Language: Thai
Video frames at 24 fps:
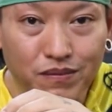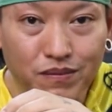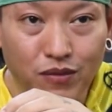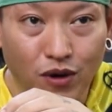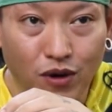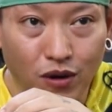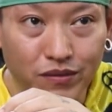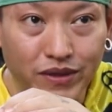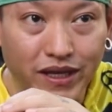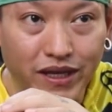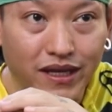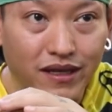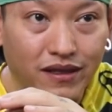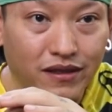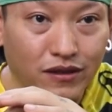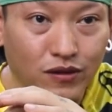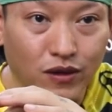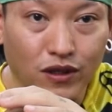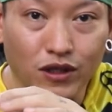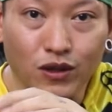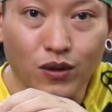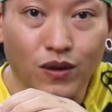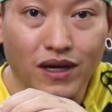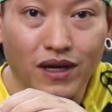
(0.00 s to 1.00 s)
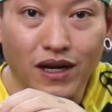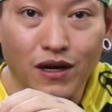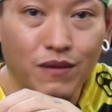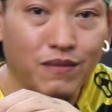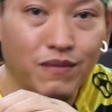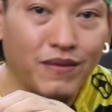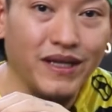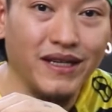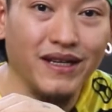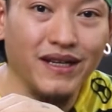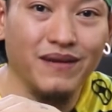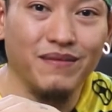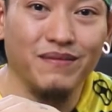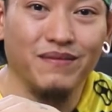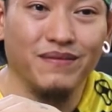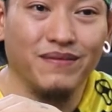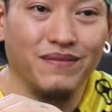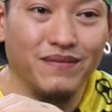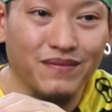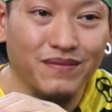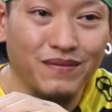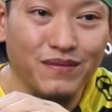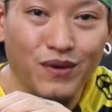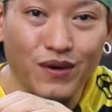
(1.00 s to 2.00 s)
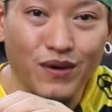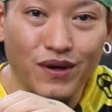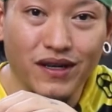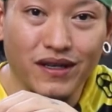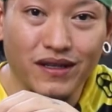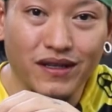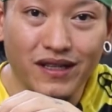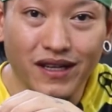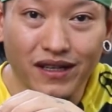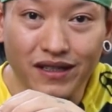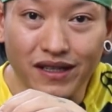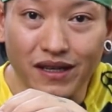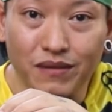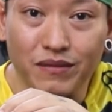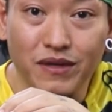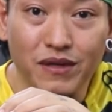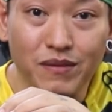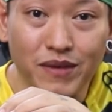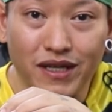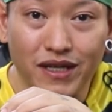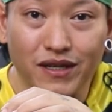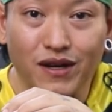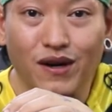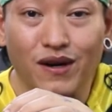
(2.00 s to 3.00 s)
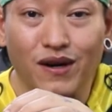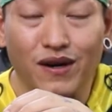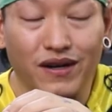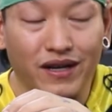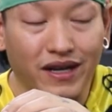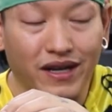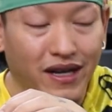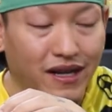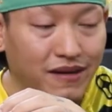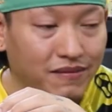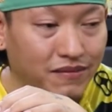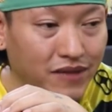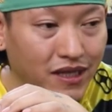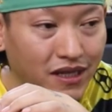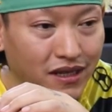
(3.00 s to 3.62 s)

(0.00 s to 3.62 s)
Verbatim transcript: ผมเนี่ยส่วนตัวแล้วไม่ดื่มพวกเครื่องดื่มที่มีแอลกอฮอล์นะครับ